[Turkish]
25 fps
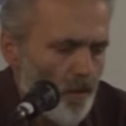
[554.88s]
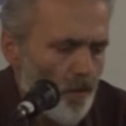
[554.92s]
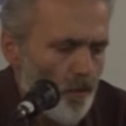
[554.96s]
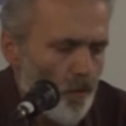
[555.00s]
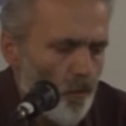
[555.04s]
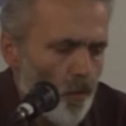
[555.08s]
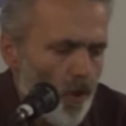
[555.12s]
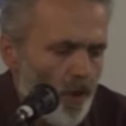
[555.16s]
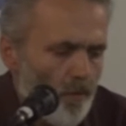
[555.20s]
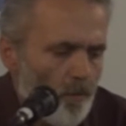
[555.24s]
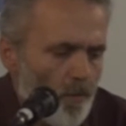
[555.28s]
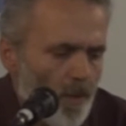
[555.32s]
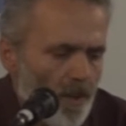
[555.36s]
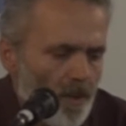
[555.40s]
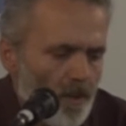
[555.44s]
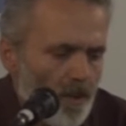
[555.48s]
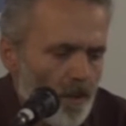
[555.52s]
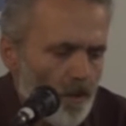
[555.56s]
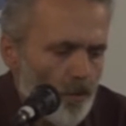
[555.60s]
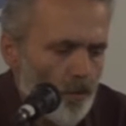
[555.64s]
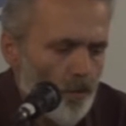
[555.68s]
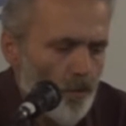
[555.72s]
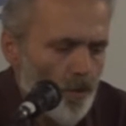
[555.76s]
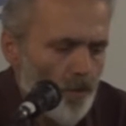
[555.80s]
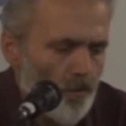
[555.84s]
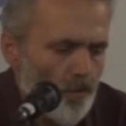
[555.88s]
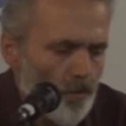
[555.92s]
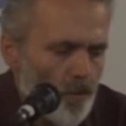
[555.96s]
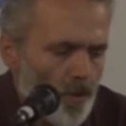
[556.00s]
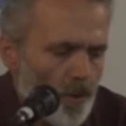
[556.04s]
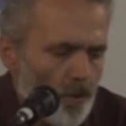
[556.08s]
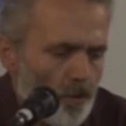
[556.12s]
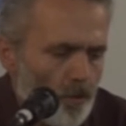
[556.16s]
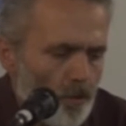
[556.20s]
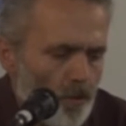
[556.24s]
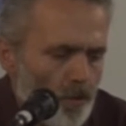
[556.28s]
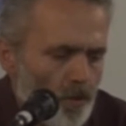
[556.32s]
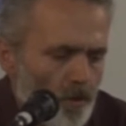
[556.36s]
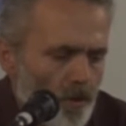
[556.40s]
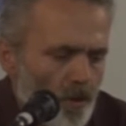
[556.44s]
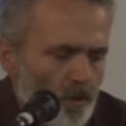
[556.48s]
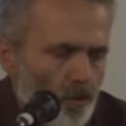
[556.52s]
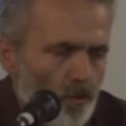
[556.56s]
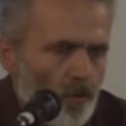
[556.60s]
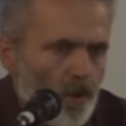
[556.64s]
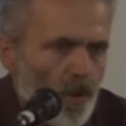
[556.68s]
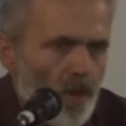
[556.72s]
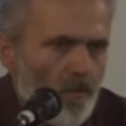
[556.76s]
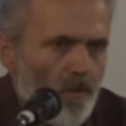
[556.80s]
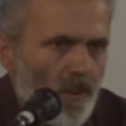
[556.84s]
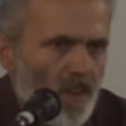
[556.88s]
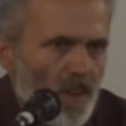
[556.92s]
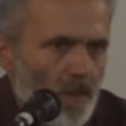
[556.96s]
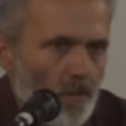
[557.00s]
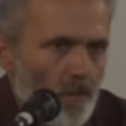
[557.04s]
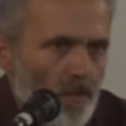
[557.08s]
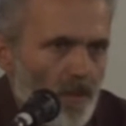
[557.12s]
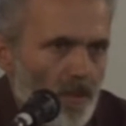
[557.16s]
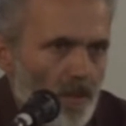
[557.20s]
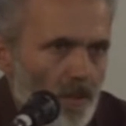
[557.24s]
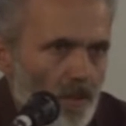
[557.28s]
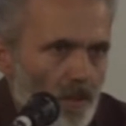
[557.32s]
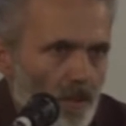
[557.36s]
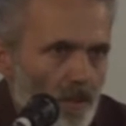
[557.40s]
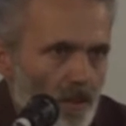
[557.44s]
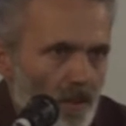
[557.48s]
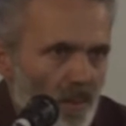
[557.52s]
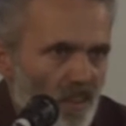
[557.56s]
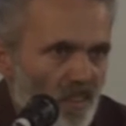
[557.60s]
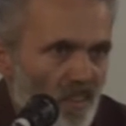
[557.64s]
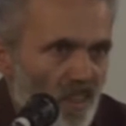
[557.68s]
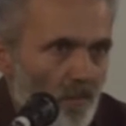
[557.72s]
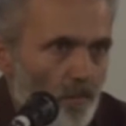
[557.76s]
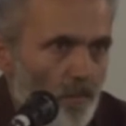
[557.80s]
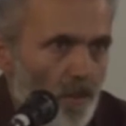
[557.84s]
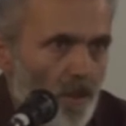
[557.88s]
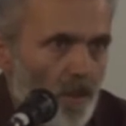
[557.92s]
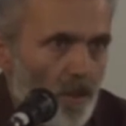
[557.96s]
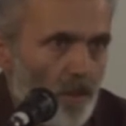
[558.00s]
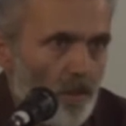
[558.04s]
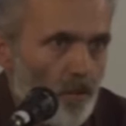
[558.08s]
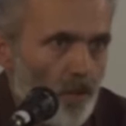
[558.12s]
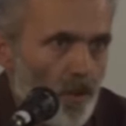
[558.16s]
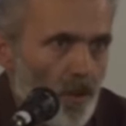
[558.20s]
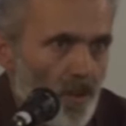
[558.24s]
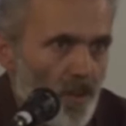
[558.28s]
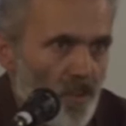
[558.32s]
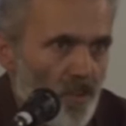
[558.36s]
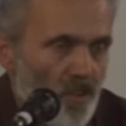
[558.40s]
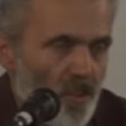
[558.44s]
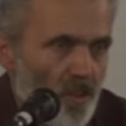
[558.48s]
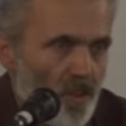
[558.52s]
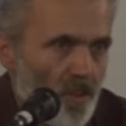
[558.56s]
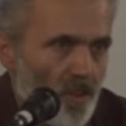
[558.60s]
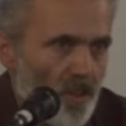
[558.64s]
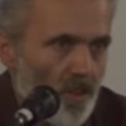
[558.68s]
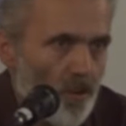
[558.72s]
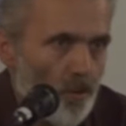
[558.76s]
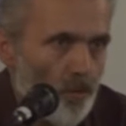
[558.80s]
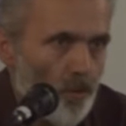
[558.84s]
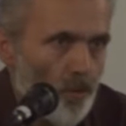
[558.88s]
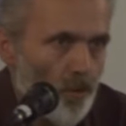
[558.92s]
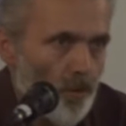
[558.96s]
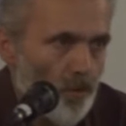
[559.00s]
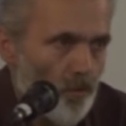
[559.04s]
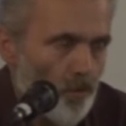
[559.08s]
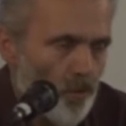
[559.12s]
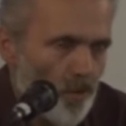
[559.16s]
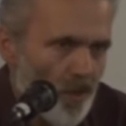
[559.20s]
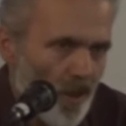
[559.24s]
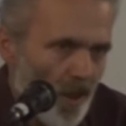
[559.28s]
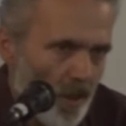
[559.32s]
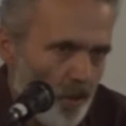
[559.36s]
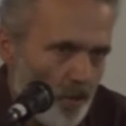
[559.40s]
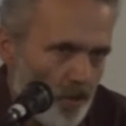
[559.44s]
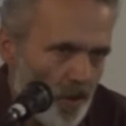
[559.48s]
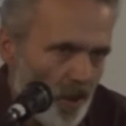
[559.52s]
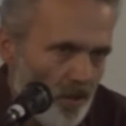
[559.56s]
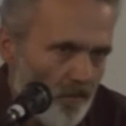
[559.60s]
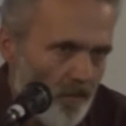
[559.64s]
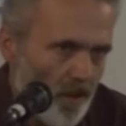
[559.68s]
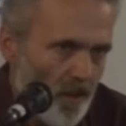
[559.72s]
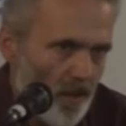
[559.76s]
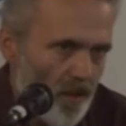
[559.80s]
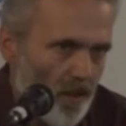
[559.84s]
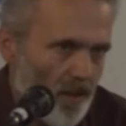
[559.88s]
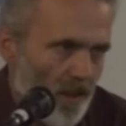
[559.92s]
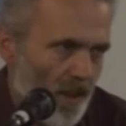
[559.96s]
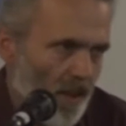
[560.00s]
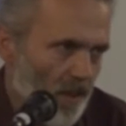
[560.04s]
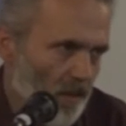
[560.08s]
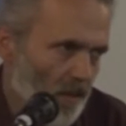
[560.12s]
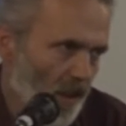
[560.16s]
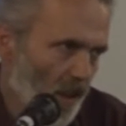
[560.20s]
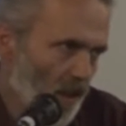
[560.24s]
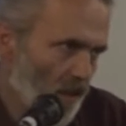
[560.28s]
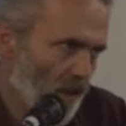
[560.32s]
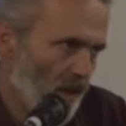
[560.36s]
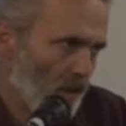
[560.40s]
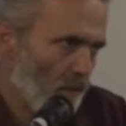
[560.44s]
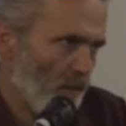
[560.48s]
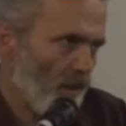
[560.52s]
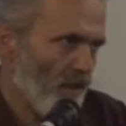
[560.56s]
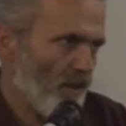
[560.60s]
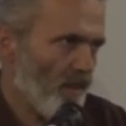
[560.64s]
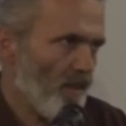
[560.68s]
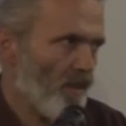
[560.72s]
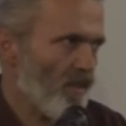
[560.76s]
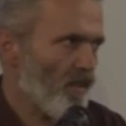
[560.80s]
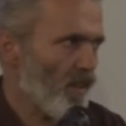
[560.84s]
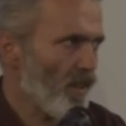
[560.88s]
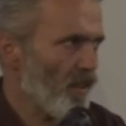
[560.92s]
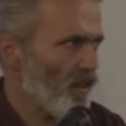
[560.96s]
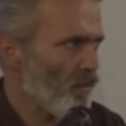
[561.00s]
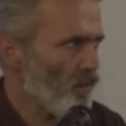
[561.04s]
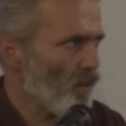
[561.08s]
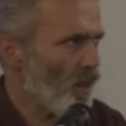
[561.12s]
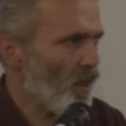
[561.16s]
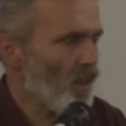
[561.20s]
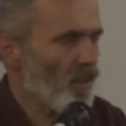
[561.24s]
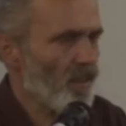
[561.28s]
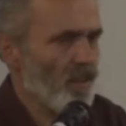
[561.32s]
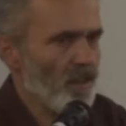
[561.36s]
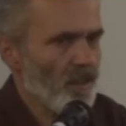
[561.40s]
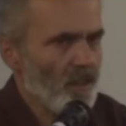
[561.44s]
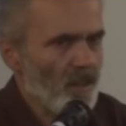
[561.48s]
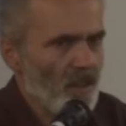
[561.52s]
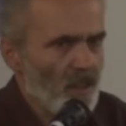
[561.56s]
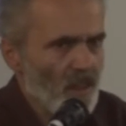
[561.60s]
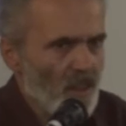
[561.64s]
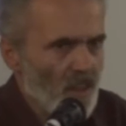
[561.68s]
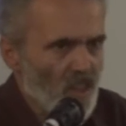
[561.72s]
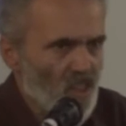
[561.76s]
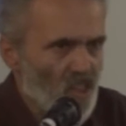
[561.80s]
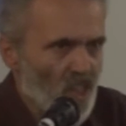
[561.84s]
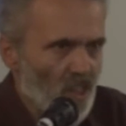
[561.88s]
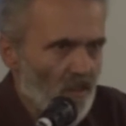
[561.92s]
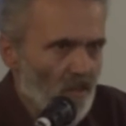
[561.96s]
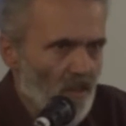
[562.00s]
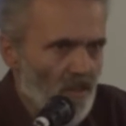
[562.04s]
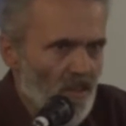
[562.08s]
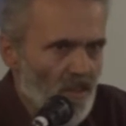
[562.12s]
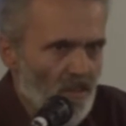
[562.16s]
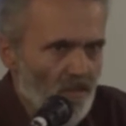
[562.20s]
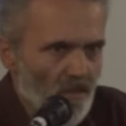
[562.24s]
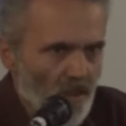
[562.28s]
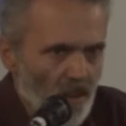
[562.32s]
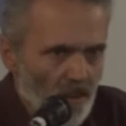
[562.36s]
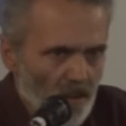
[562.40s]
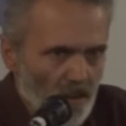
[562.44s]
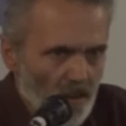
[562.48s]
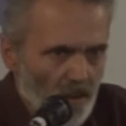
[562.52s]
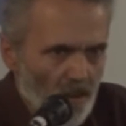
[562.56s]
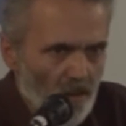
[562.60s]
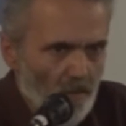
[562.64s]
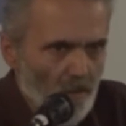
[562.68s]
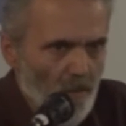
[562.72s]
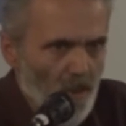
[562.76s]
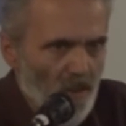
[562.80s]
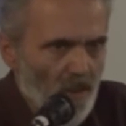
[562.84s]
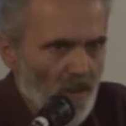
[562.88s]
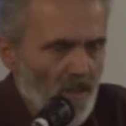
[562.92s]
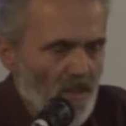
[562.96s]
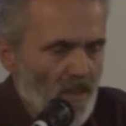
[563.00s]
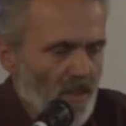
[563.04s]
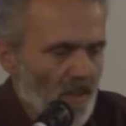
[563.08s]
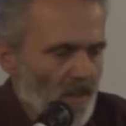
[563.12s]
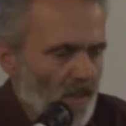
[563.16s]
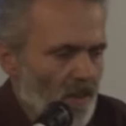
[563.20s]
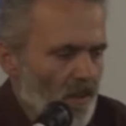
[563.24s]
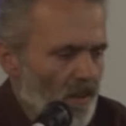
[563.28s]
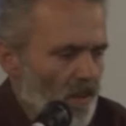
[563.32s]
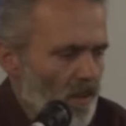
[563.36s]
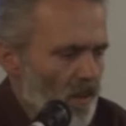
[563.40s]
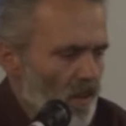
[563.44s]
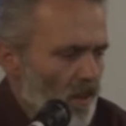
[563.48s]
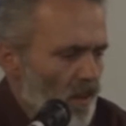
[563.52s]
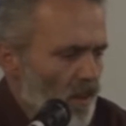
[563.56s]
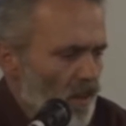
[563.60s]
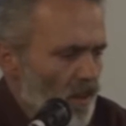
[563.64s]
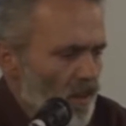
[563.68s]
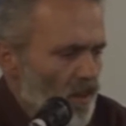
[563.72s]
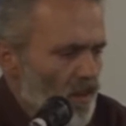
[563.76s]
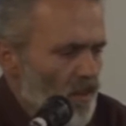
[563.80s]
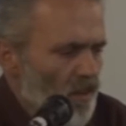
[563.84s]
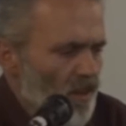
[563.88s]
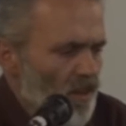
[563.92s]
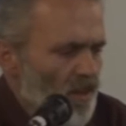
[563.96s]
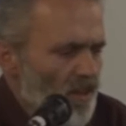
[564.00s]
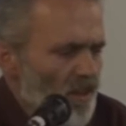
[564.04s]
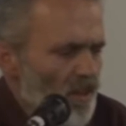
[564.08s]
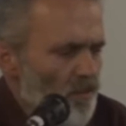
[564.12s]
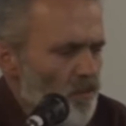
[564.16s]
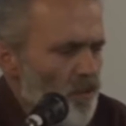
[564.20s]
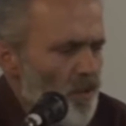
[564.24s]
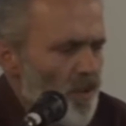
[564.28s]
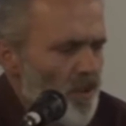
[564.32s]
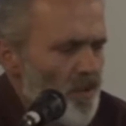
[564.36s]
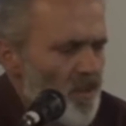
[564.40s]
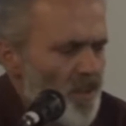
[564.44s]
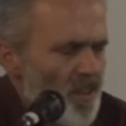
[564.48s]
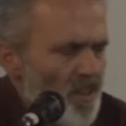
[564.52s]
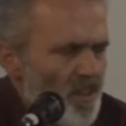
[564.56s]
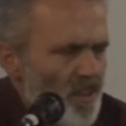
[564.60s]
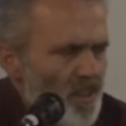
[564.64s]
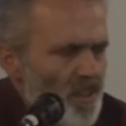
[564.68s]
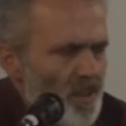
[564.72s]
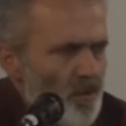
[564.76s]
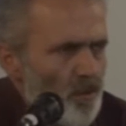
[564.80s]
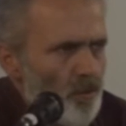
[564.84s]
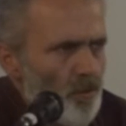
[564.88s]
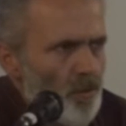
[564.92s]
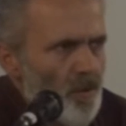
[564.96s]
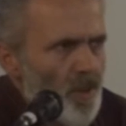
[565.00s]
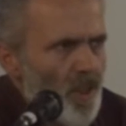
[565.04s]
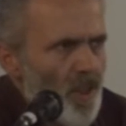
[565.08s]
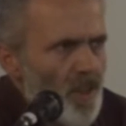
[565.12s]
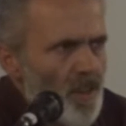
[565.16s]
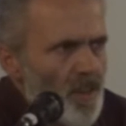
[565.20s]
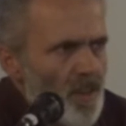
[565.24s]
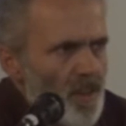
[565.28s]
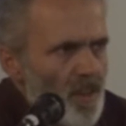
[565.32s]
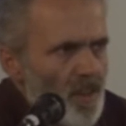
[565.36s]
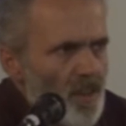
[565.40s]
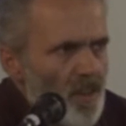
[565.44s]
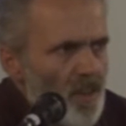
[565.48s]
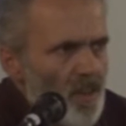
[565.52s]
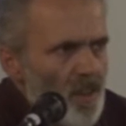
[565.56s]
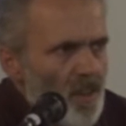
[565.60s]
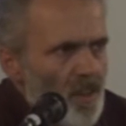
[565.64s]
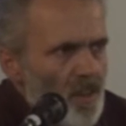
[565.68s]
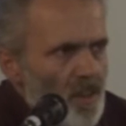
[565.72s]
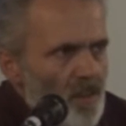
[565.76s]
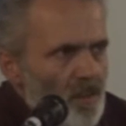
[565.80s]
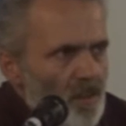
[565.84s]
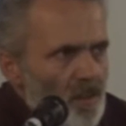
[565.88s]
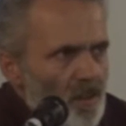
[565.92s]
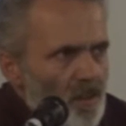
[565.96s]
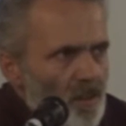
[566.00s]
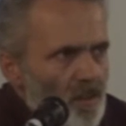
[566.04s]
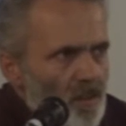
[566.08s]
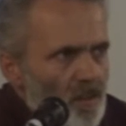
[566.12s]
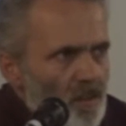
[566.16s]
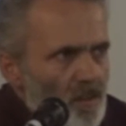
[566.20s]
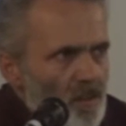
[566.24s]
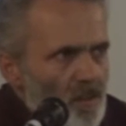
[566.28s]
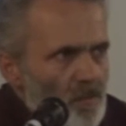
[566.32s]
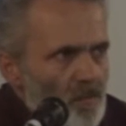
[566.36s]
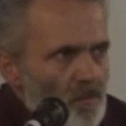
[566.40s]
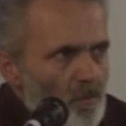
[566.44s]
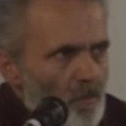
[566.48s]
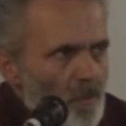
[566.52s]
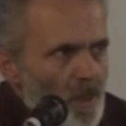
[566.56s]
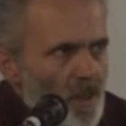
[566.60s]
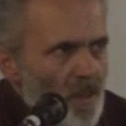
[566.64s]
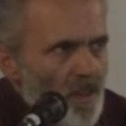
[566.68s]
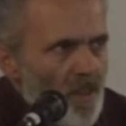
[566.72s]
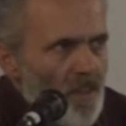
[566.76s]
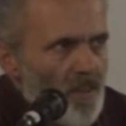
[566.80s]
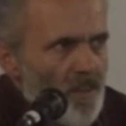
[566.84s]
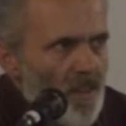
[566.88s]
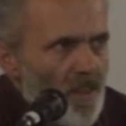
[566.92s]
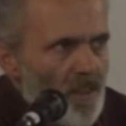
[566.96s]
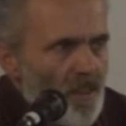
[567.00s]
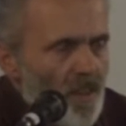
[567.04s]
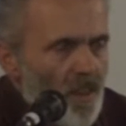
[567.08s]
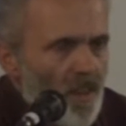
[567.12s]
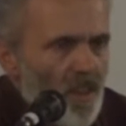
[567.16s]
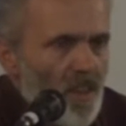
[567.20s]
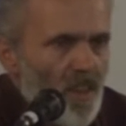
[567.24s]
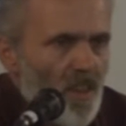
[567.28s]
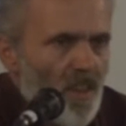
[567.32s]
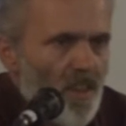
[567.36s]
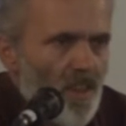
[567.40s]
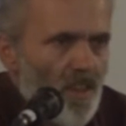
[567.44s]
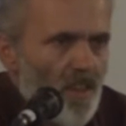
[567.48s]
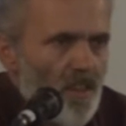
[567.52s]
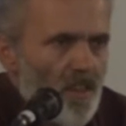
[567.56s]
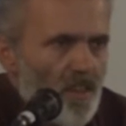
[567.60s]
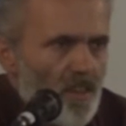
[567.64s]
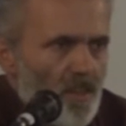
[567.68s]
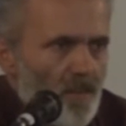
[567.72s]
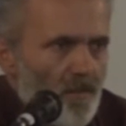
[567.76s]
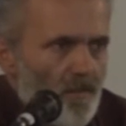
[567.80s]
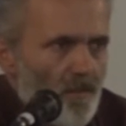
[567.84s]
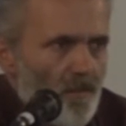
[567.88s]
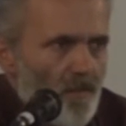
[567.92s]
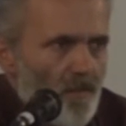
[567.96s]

muhabbettir diyor. Bu da diyor Resulullah Efendimizin Rabbidir diyor, yetiştiricisidir diyor. bu Mutayyin evvel. Yani daireye benzetirsek daire çevresi ve merkezi. Şimdi siz burada diyeceksiniz ki diyor daire merkezden daha ileridir.